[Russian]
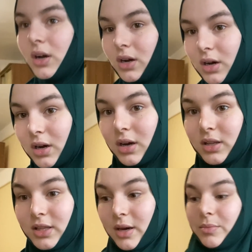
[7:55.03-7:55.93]
а,
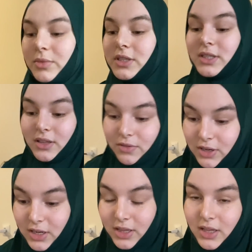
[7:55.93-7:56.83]
намыть этого
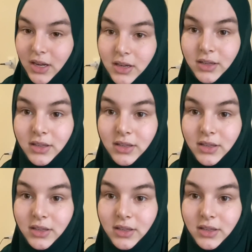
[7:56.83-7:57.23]
кота.